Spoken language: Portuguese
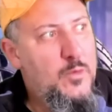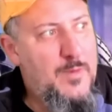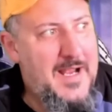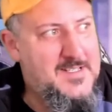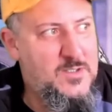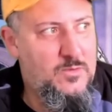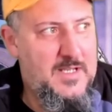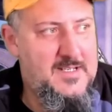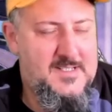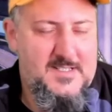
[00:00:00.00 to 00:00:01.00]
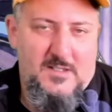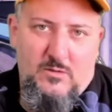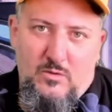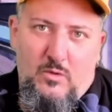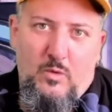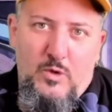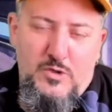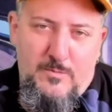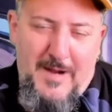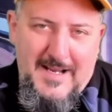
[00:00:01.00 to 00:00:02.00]
O Brasil tem sido o
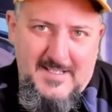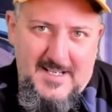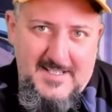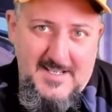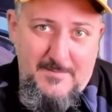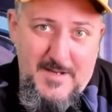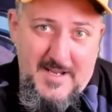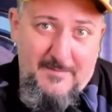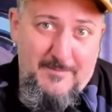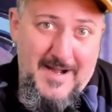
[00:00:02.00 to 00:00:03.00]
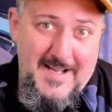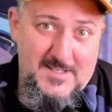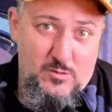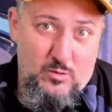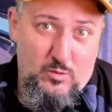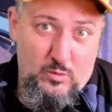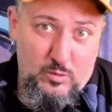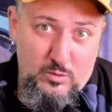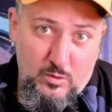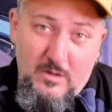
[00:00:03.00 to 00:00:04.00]
último país a receber, mas isso
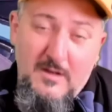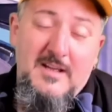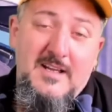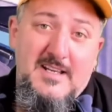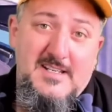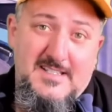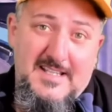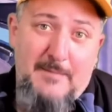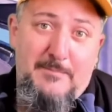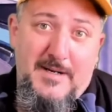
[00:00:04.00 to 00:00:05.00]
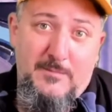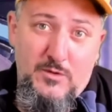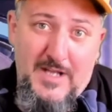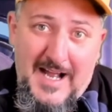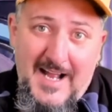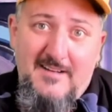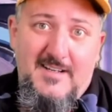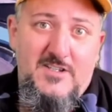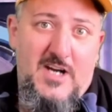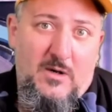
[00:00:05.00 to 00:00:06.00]
tudo está para mudar,
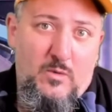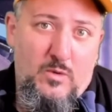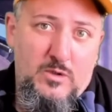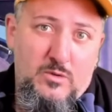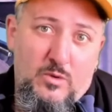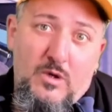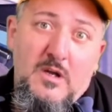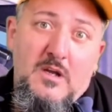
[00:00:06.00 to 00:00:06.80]
né, de acordo